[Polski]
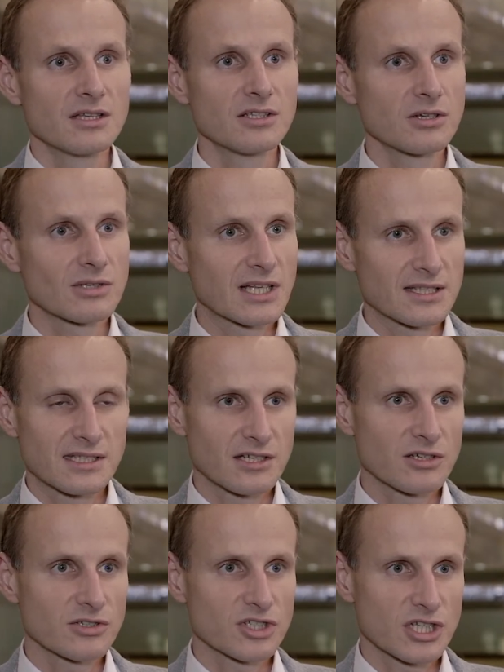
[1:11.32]
tylko
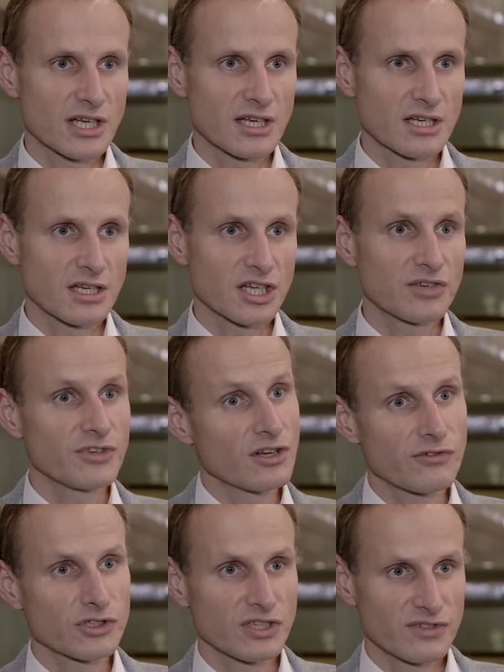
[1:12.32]
dlatego, że
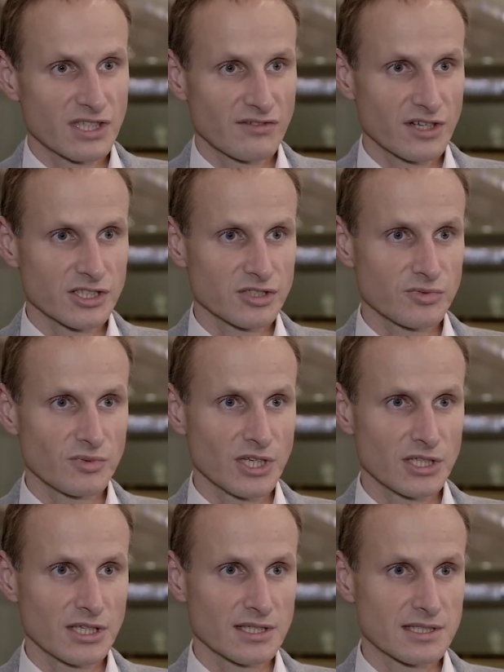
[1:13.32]
chwilowo nie wydawaliśmy
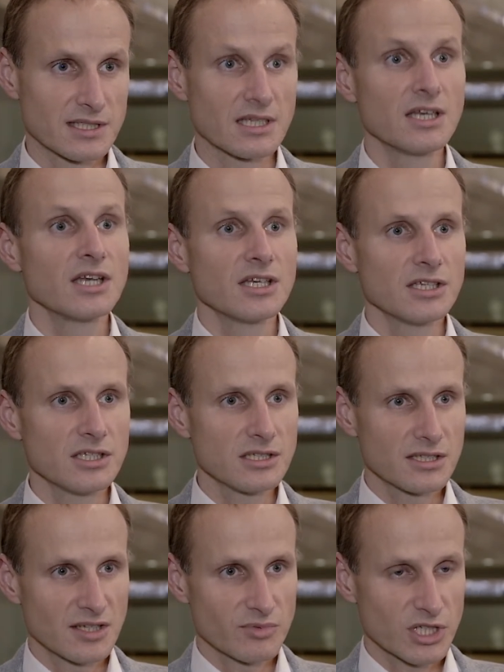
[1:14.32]
pieniędzy.
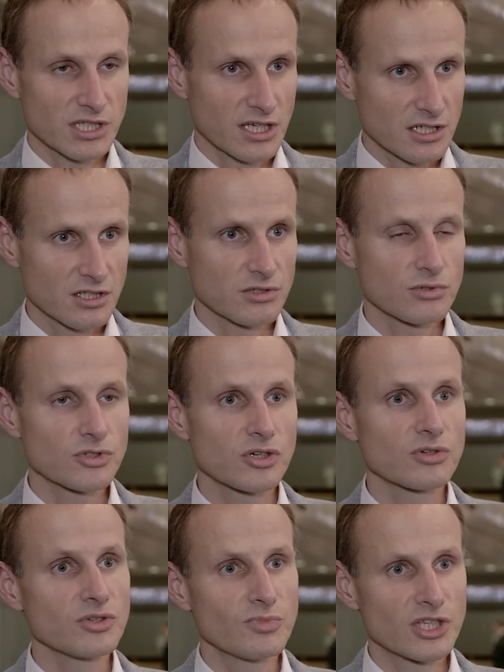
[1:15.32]
I te przetargi
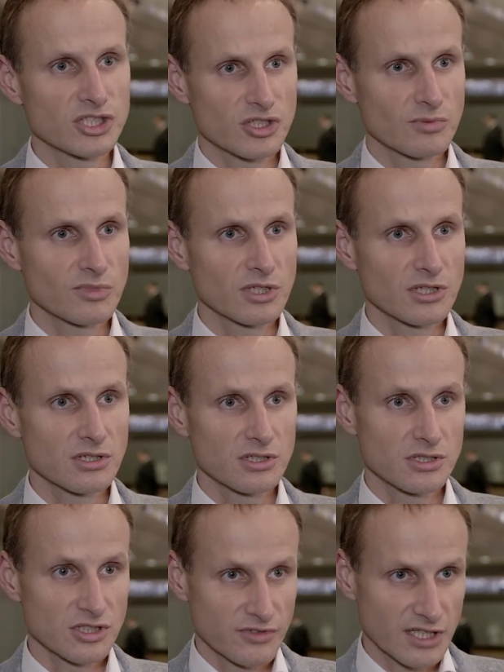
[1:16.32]
ruszą i będziemy
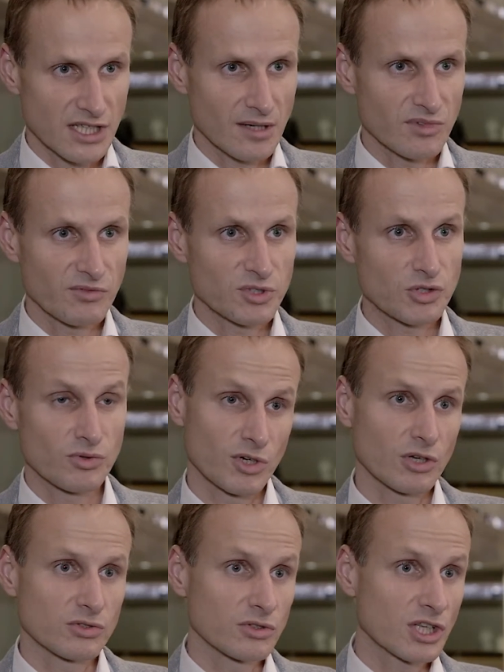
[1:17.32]
ich świadkami w
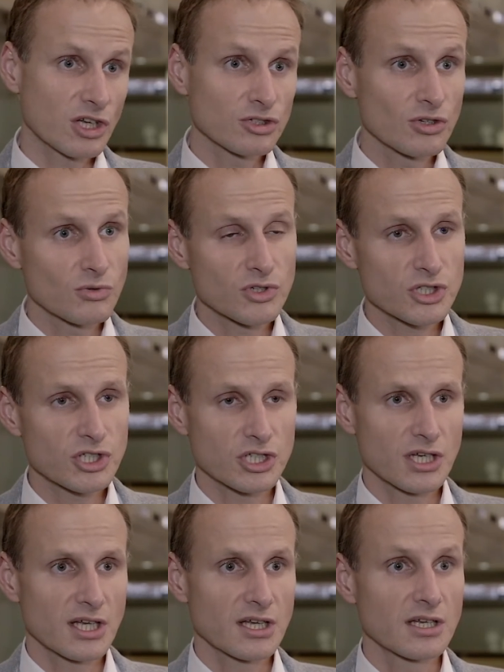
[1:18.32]
przyszłym roku. Do tego dołoży
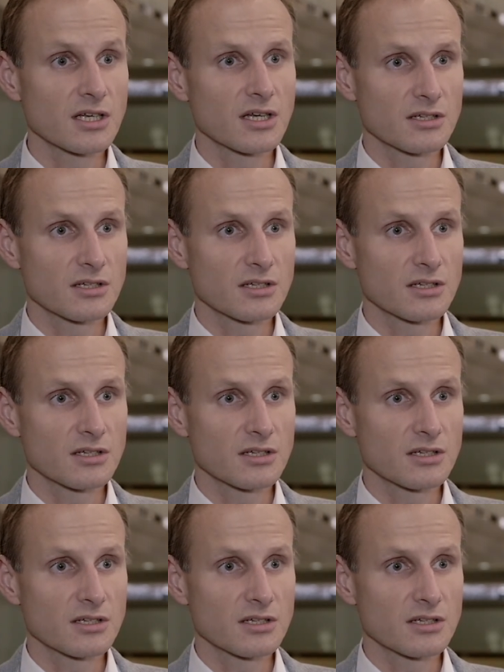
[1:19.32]
się